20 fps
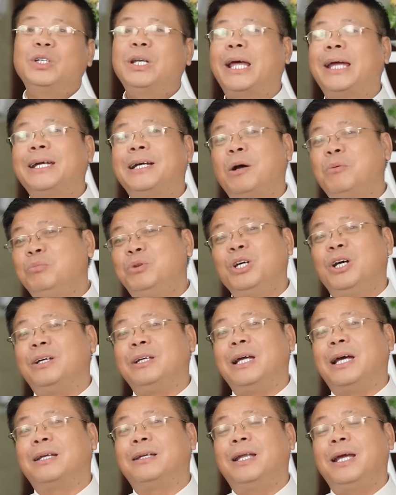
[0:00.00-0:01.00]
tức là anh không thừa
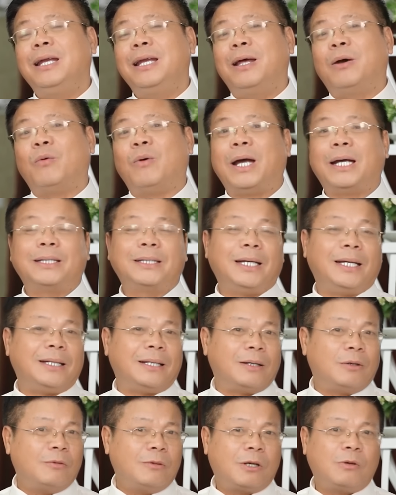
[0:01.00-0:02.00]
nhận đấy là ngoại
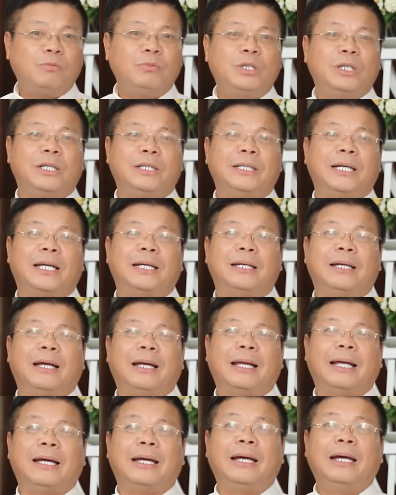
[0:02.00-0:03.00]
tình, không thừa nhận
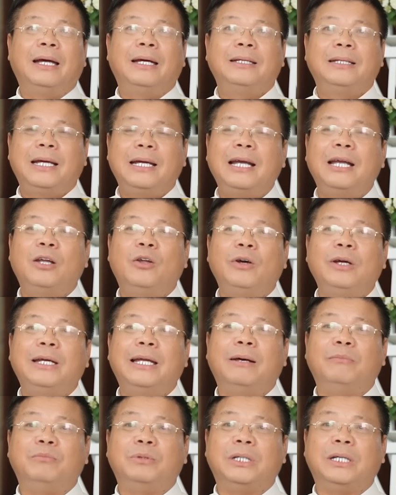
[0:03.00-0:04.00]
rằng là đấy là lỗi
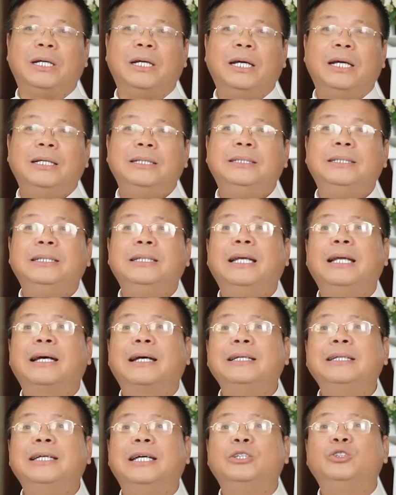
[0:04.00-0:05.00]
làm gì, chỉ
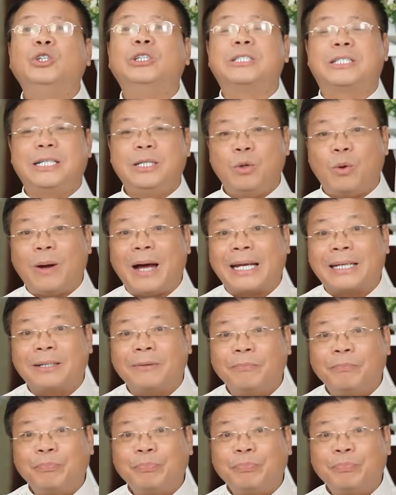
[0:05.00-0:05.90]
là cái chuyện sinh hoạt.